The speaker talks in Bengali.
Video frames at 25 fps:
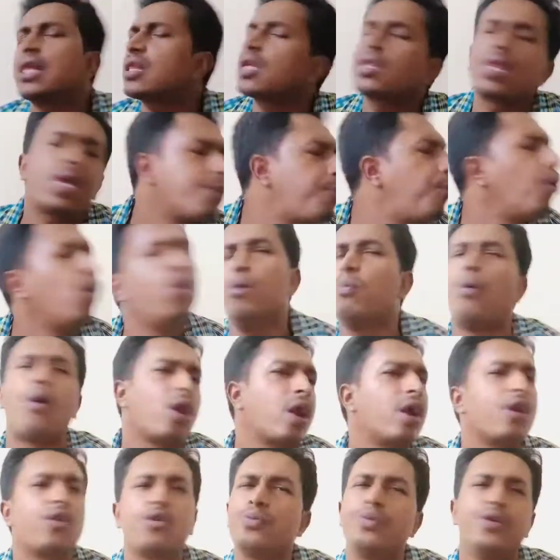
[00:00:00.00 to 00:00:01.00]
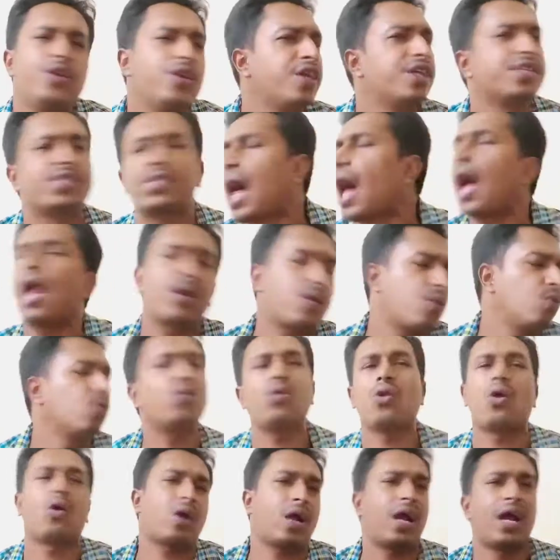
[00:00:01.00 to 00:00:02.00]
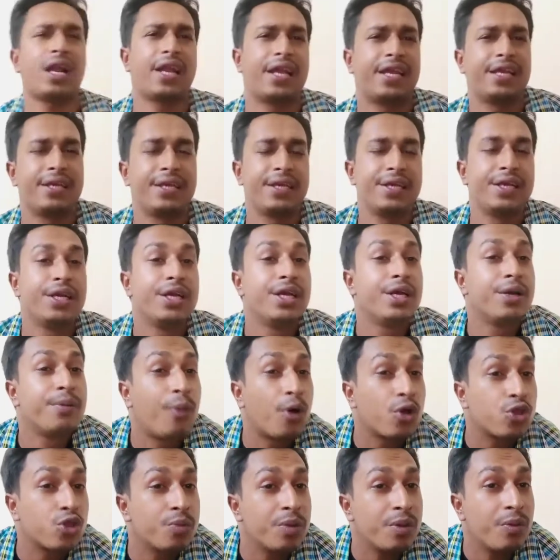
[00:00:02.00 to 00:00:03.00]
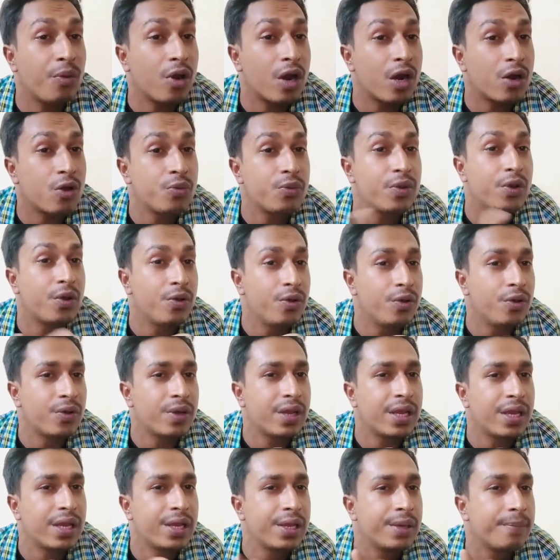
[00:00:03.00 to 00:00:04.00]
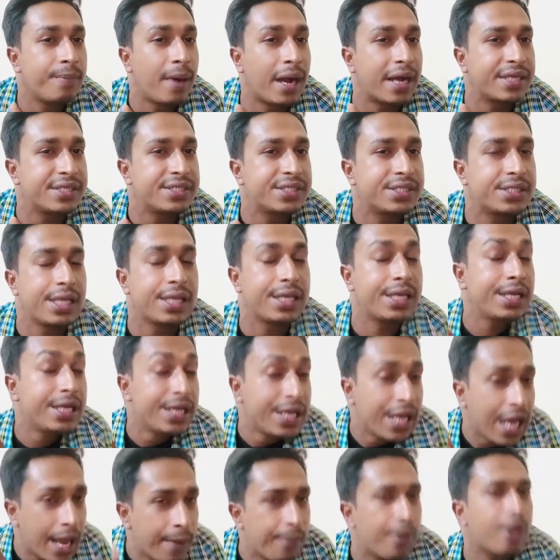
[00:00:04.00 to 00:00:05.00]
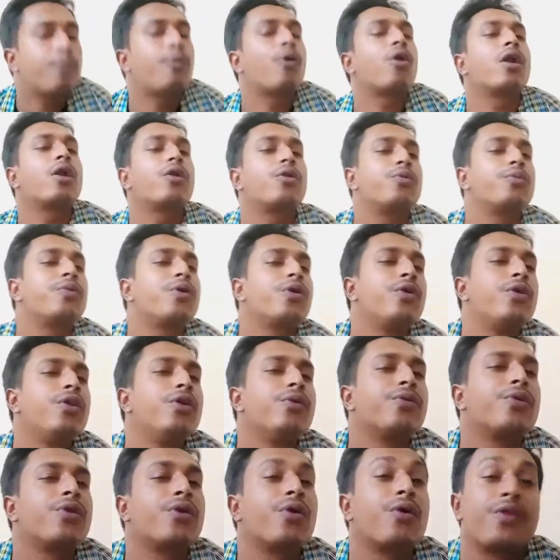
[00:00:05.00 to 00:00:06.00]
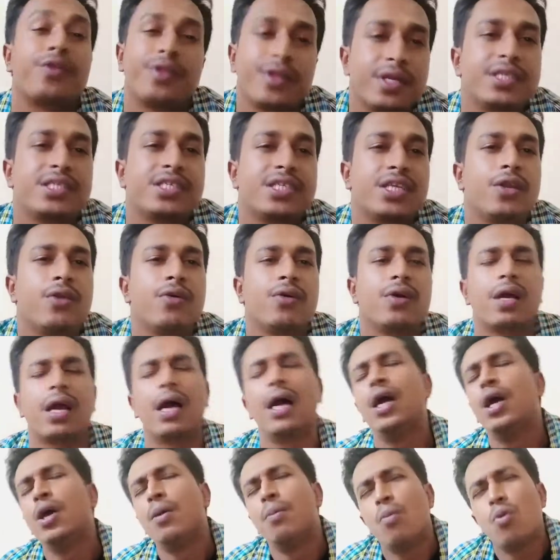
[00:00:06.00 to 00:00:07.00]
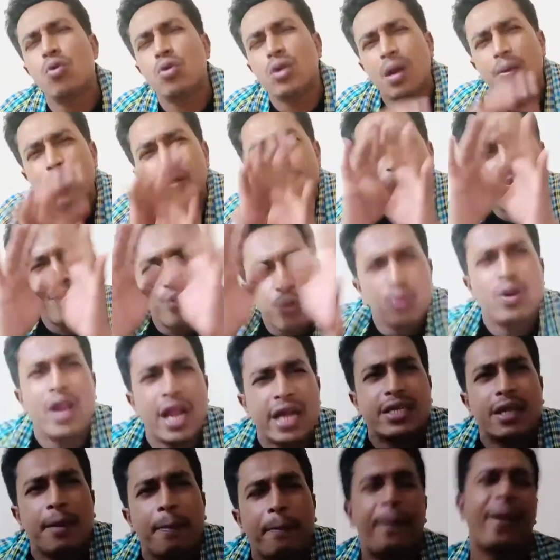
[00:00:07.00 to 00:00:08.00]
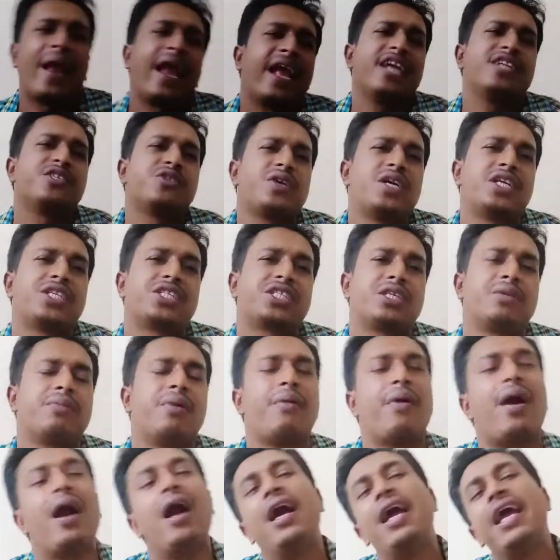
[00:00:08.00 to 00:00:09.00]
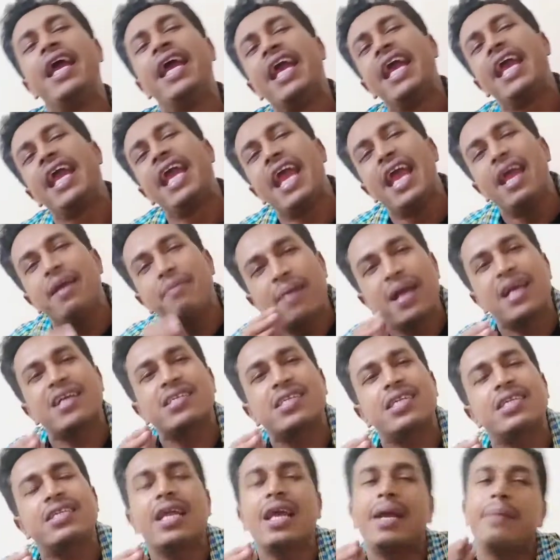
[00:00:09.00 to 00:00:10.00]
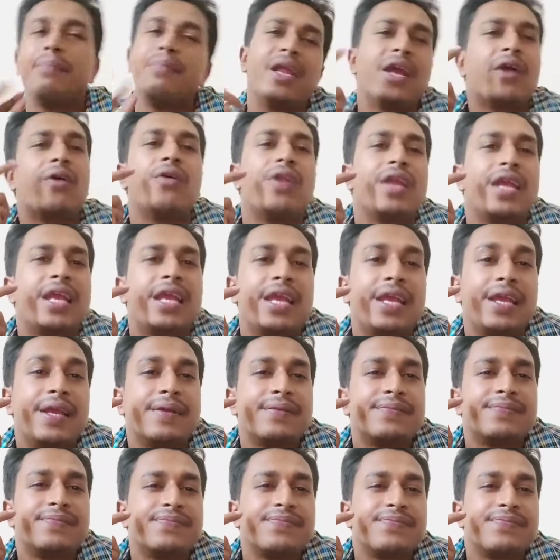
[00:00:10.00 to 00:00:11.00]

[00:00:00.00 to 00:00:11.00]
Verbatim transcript: দাদাদের ফুল ভরাডুবি হয়ে গেছে আর কোনো রক্ষা নাই প্রথমে ভরাডুবি করলো কি পাকিস্তানে এবার ভরাডুবি মনে করো যে শ্রীলঙ্কা মোটামুটি ফুল একটা প্যাকেজ হয়ে এসছে মামা এই ম্যাচ এটা এমনি করে কি